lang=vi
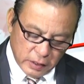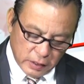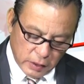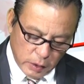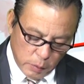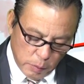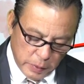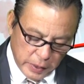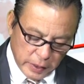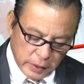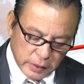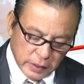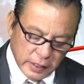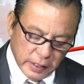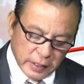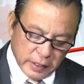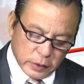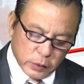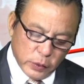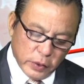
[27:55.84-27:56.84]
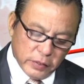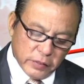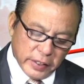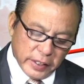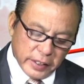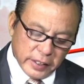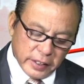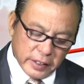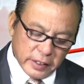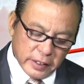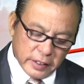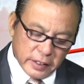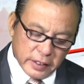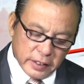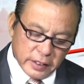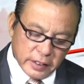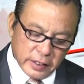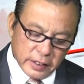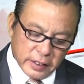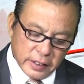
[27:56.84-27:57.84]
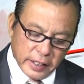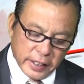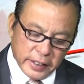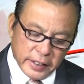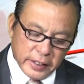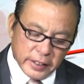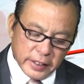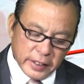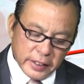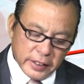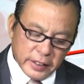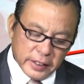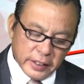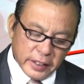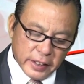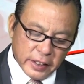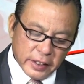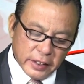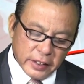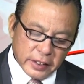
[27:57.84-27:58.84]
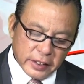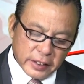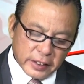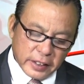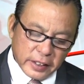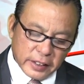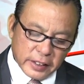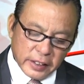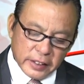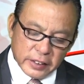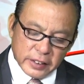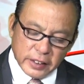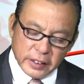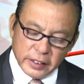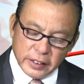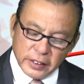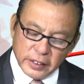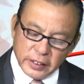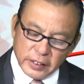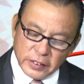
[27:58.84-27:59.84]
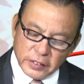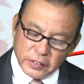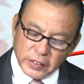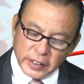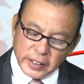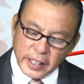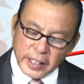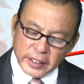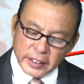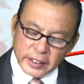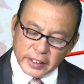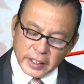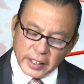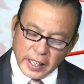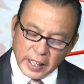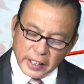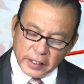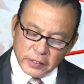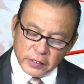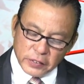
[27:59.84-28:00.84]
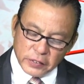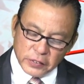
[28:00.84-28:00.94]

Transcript: không biết là quý vị nghĩ cái uh, cái cái cái vấn đề như thế này